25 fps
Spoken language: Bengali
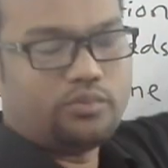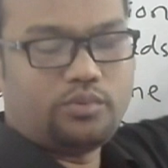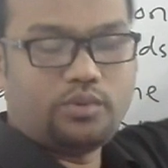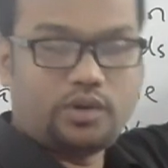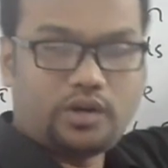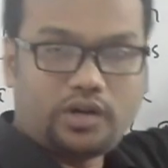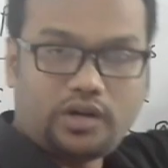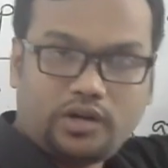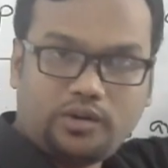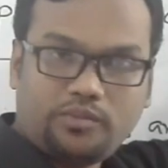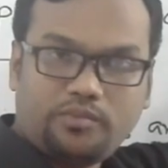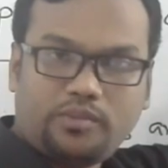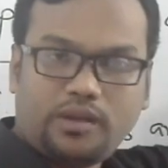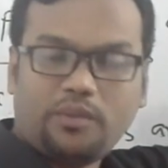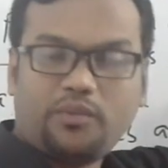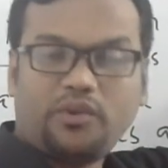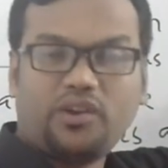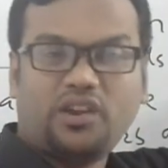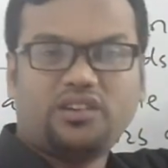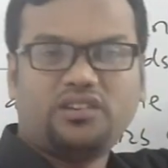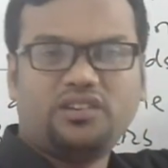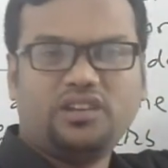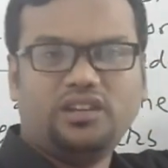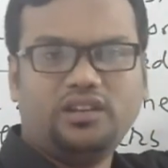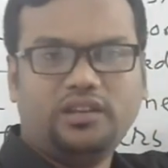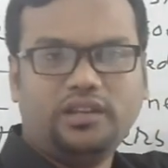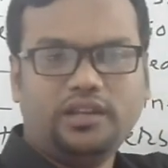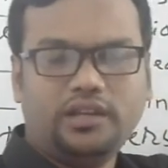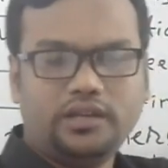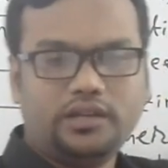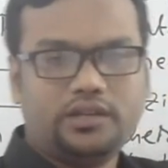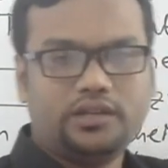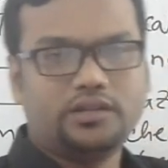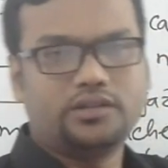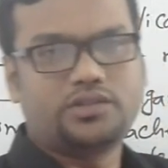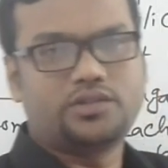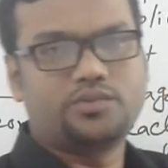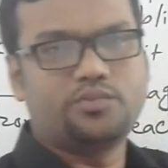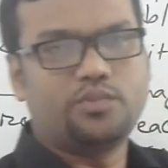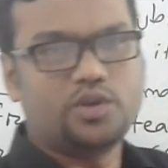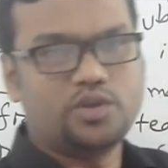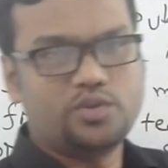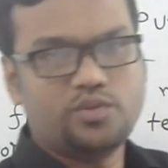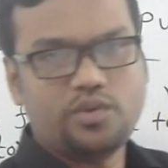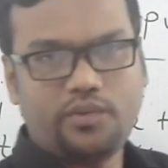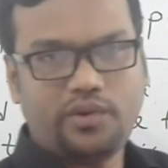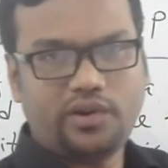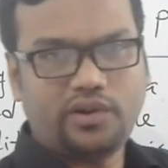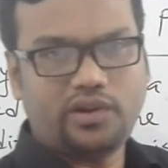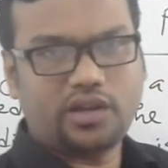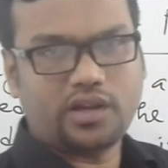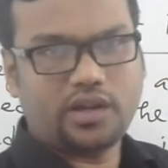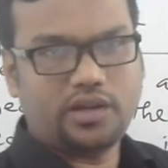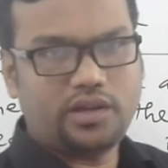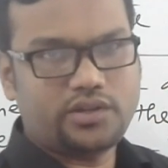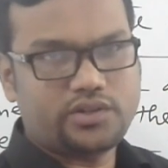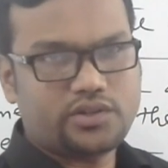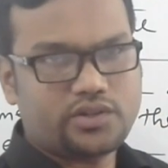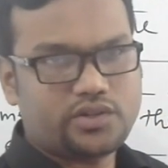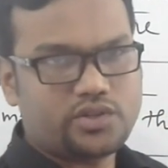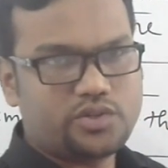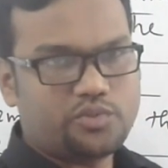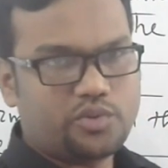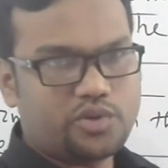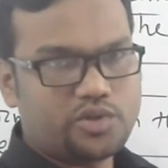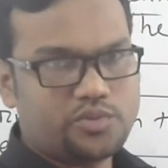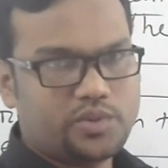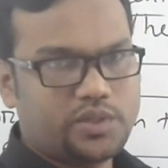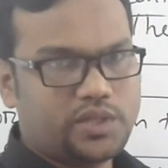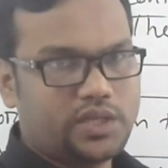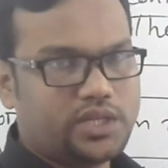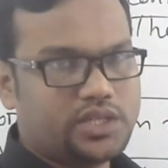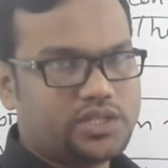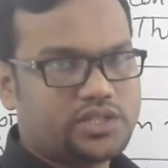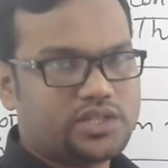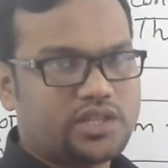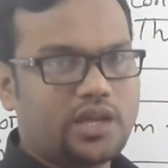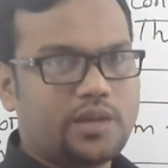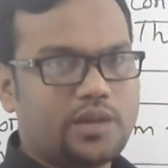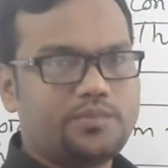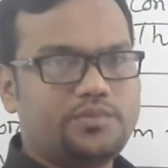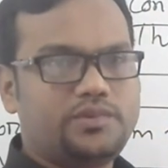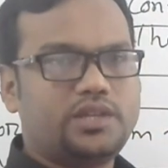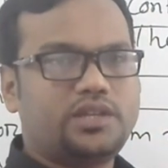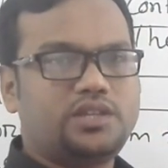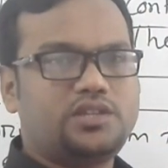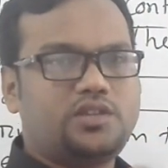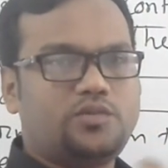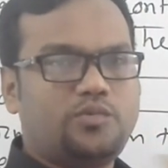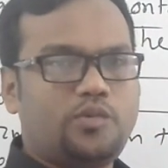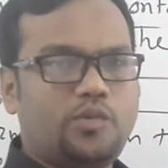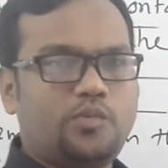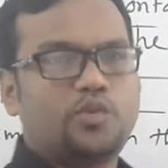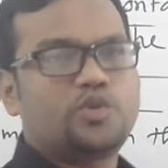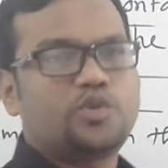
ওয়ার্ড বা এমন একটি লিঙ্কার্স বসবে এমন একটি কানেক্টার্স বসবে যেটি সাবজেক্ট হিসেবে